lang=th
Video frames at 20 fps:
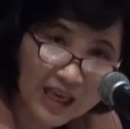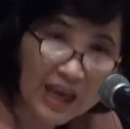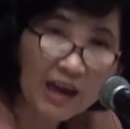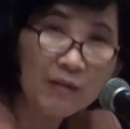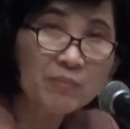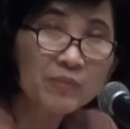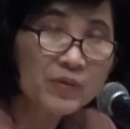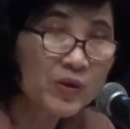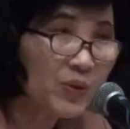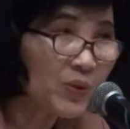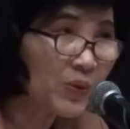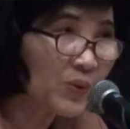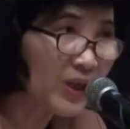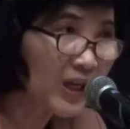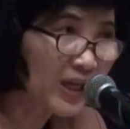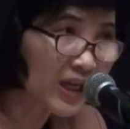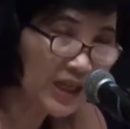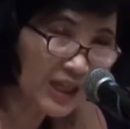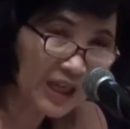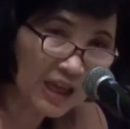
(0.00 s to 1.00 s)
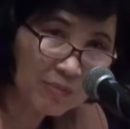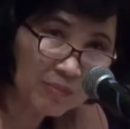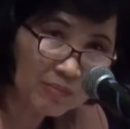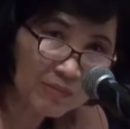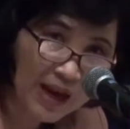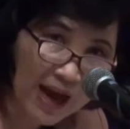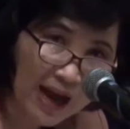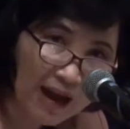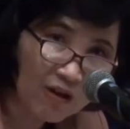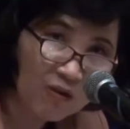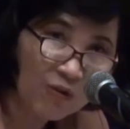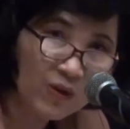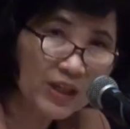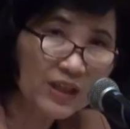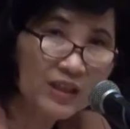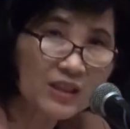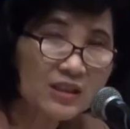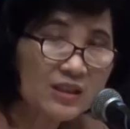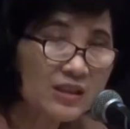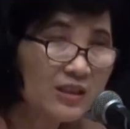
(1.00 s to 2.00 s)
เอ็มอยู่นะคะ M
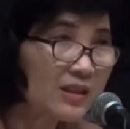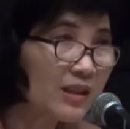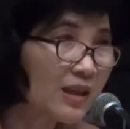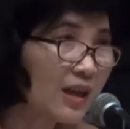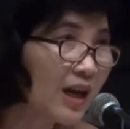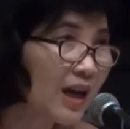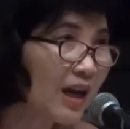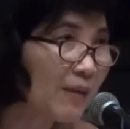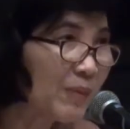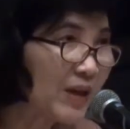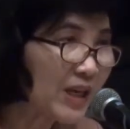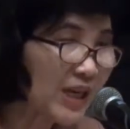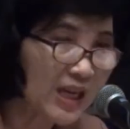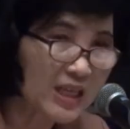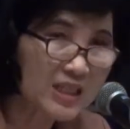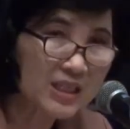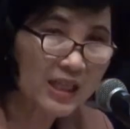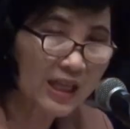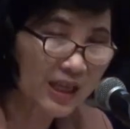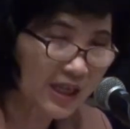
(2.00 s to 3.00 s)
downward นะคะเป็น S